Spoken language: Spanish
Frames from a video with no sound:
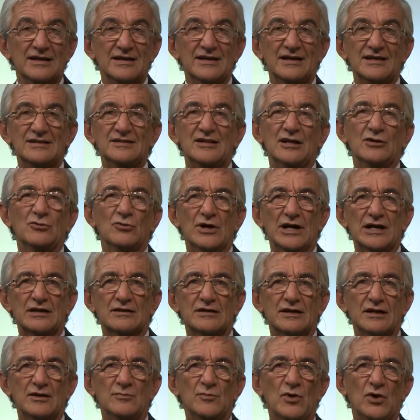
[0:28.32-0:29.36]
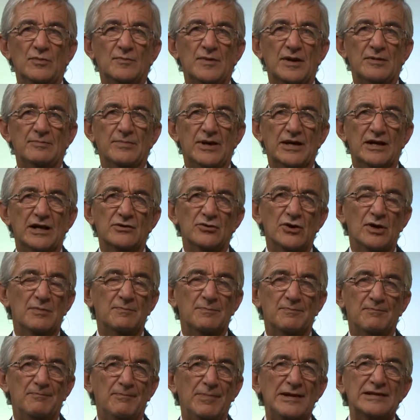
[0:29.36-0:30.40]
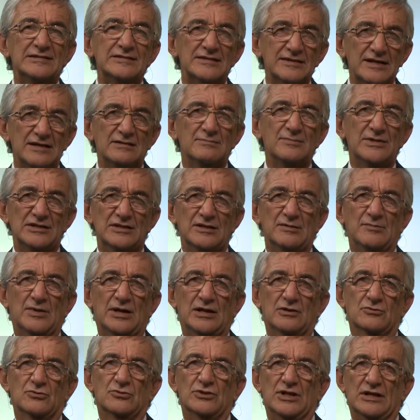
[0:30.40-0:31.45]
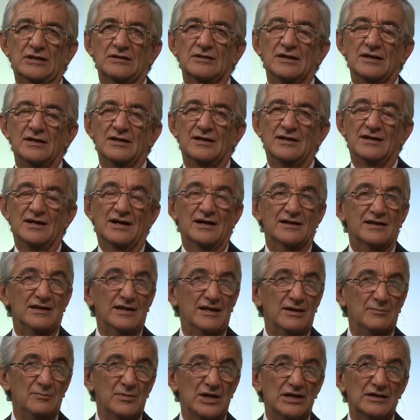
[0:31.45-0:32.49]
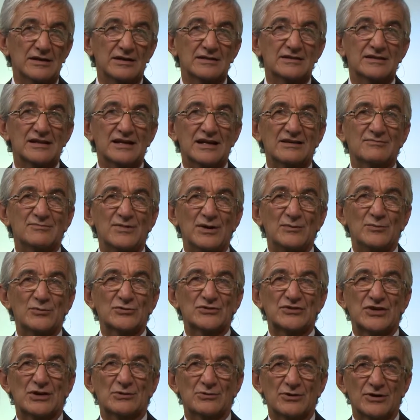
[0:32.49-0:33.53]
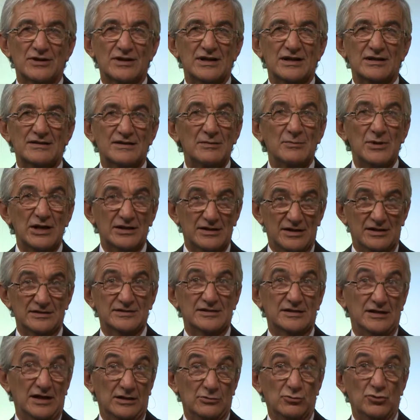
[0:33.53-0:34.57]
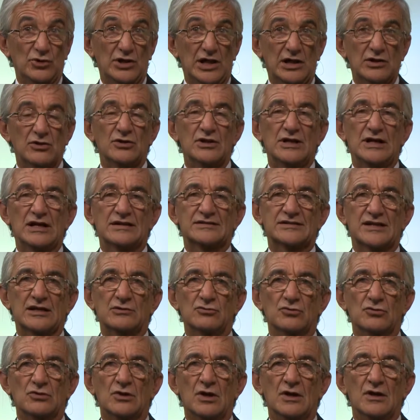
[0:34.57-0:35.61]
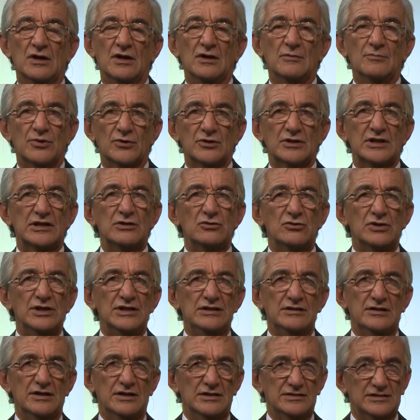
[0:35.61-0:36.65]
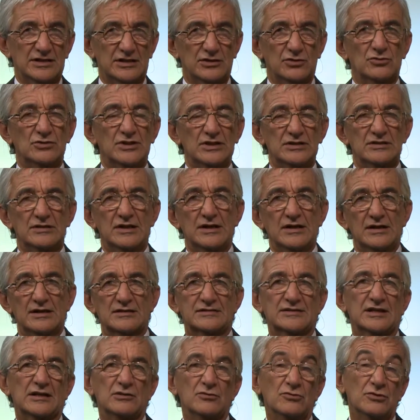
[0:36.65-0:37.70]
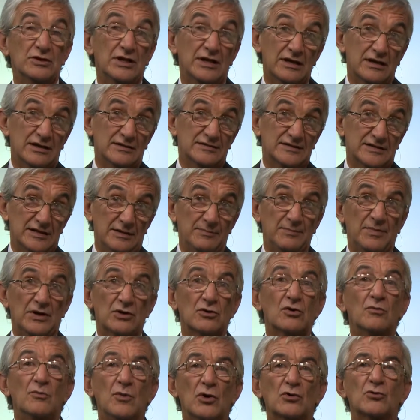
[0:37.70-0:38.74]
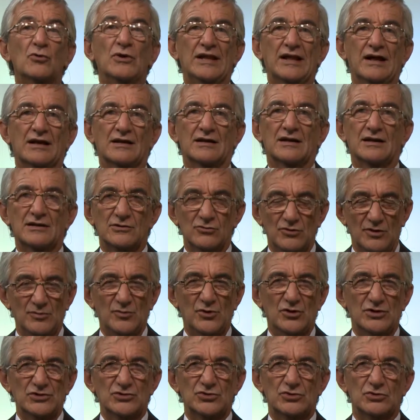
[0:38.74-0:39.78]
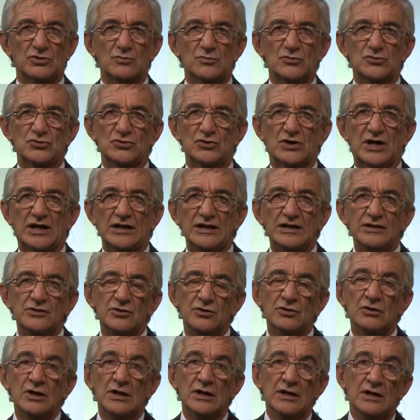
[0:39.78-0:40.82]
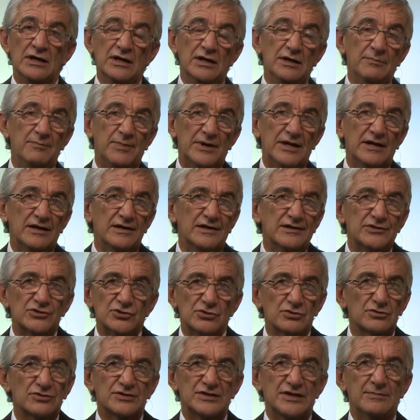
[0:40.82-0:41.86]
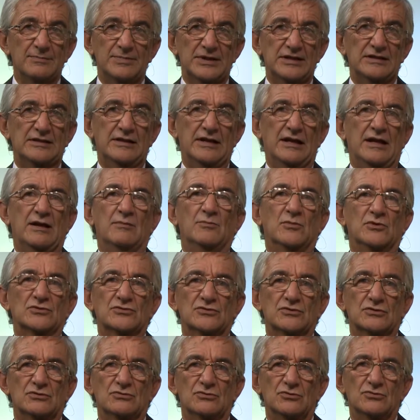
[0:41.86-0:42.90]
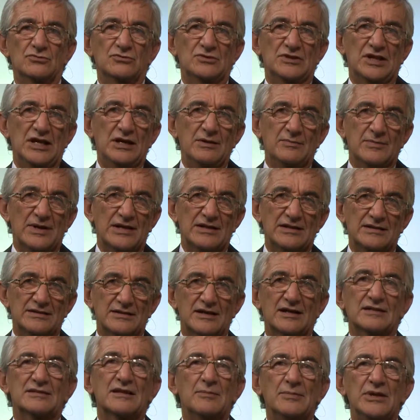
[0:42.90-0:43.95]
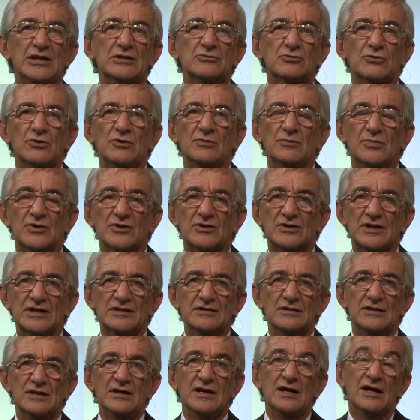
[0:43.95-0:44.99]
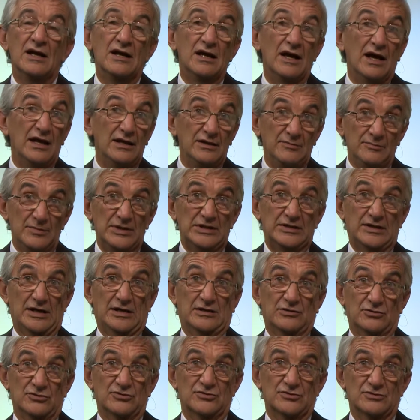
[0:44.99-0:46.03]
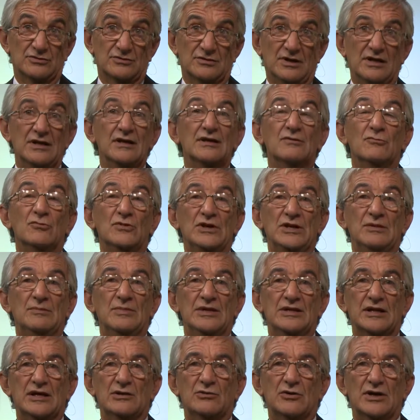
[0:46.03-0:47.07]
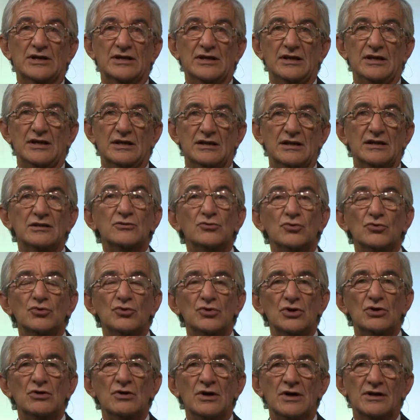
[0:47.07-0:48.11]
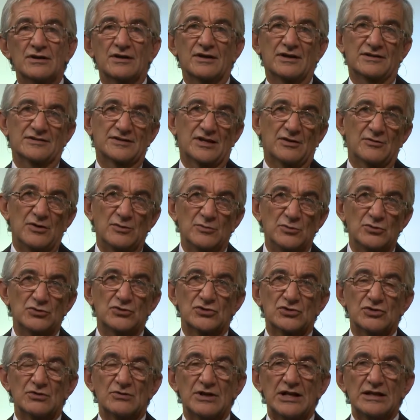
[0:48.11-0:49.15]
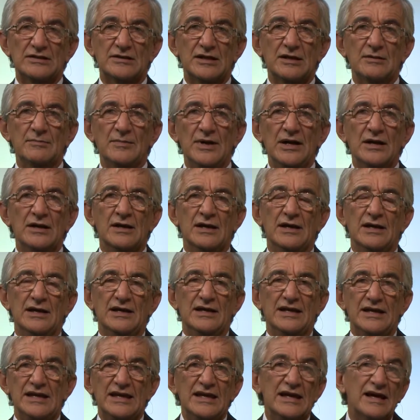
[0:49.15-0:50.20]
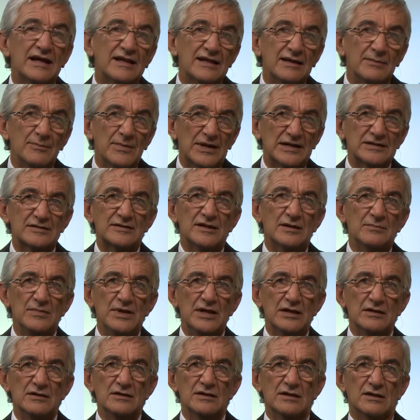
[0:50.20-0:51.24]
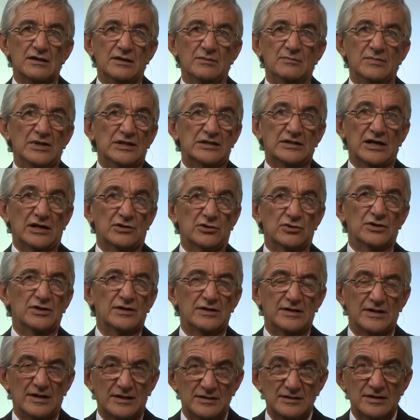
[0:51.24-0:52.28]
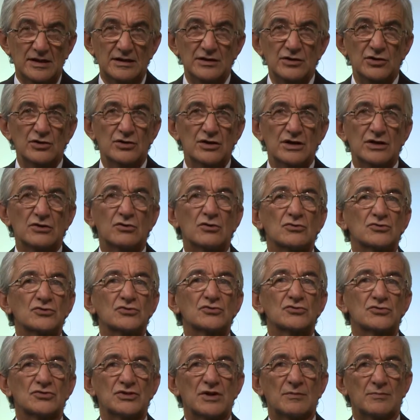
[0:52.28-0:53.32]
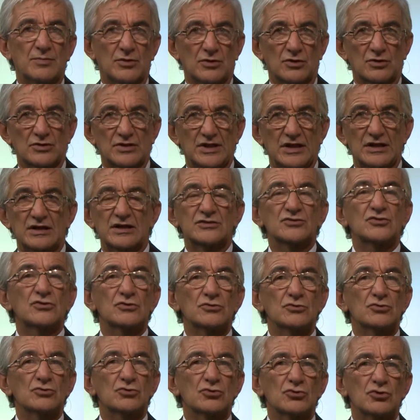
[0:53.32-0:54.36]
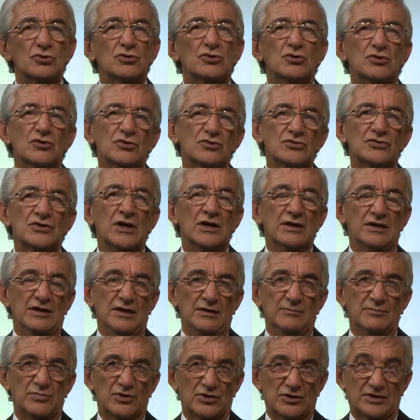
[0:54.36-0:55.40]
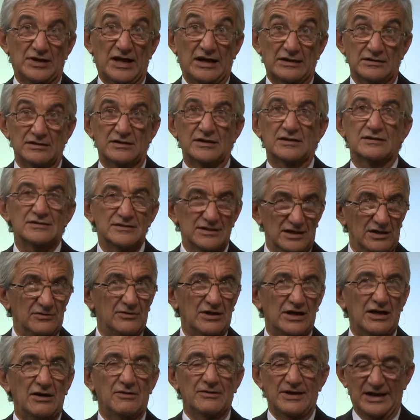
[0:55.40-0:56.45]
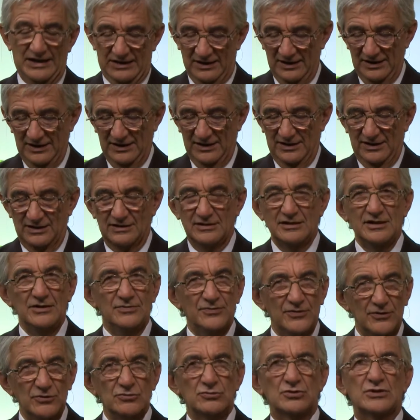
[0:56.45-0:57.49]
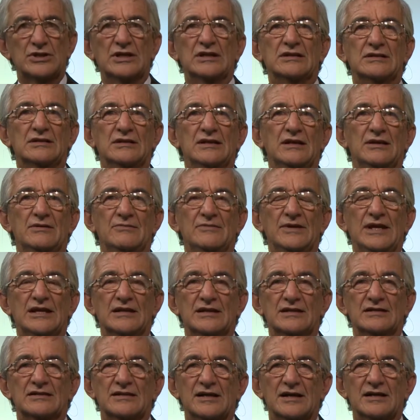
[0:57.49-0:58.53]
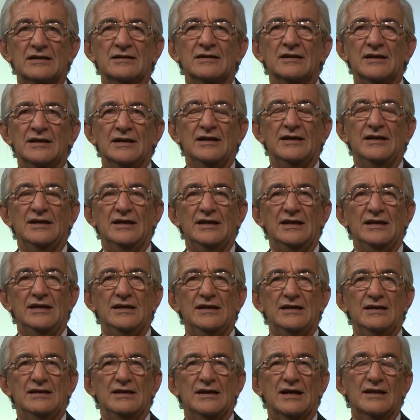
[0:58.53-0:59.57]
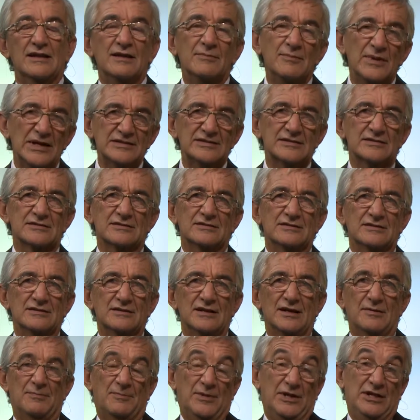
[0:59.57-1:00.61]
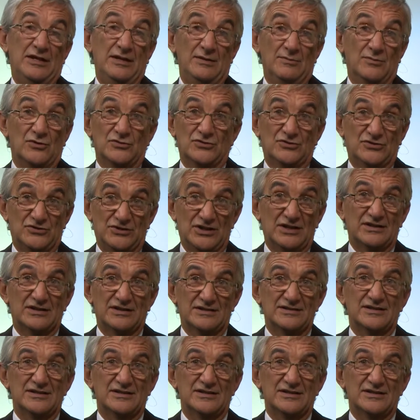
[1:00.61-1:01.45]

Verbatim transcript: este lugar que hemos preparado especialmente para usted. Aquí en Bienestar vamos a abordar temas que hacen al cuidado de la salud, porque nos interesa que usted tenga salud y que sepa cómo cuidarla. Lo hemos hecho con mucho cariño y para ello siempre tenemos un tema de tratamiento importante e invitados. ¿eh? Un invitado aquí en estudio que sabe mucho sobre el tema y además también invitados desde exteriores con sus aportes, que son todos importantes. Ya van a ver, disfruten de bienestar y además les pedimos, ya que